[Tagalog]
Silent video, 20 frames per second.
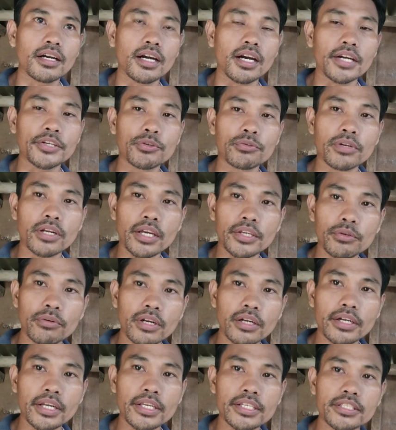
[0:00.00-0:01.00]
ah, yun, yun
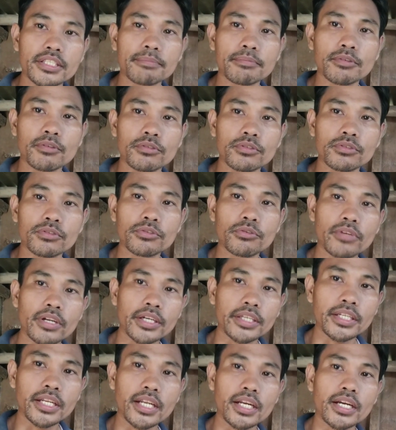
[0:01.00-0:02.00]
ang naisip ko. So yun
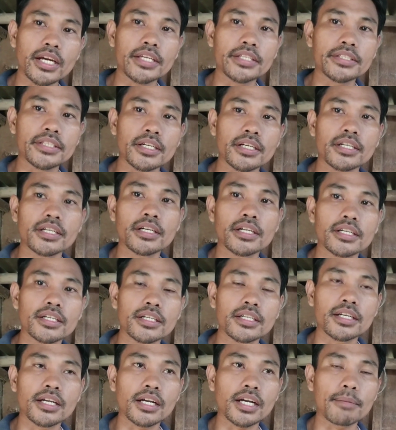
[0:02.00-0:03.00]
ang inilagay niya
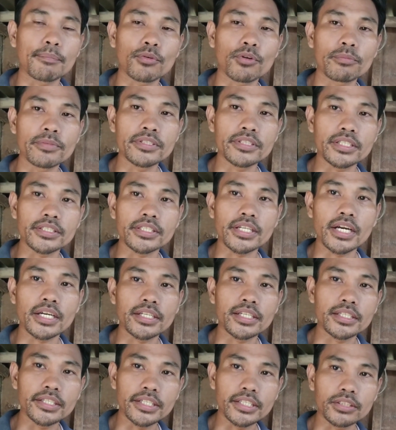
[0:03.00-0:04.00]
kaprobinsya
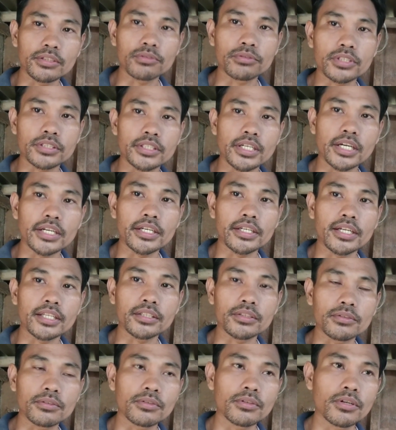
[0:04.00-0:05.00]
channel dito sa channel na
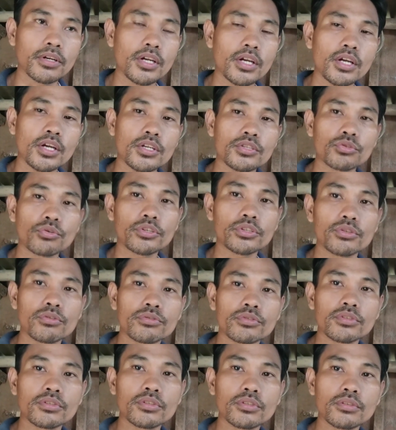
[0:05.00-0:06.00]
to. So
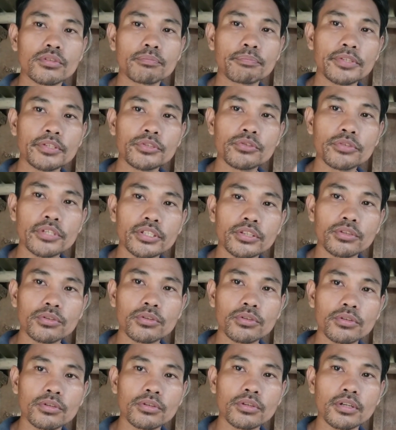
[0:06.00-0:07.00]
itong video
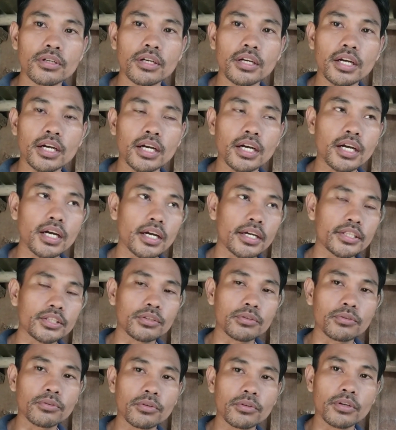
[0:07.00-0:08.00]
ito, ah,
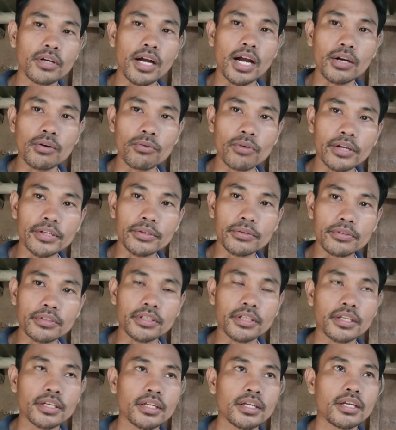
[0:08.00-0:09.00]
ito ako
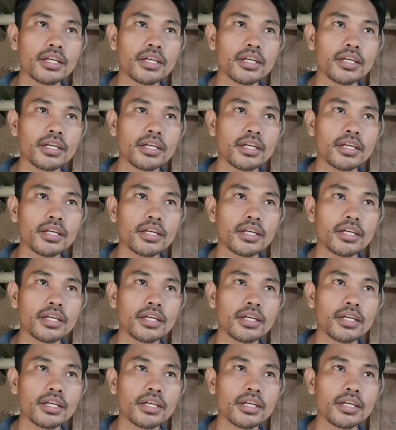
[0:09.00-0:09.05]
ngayon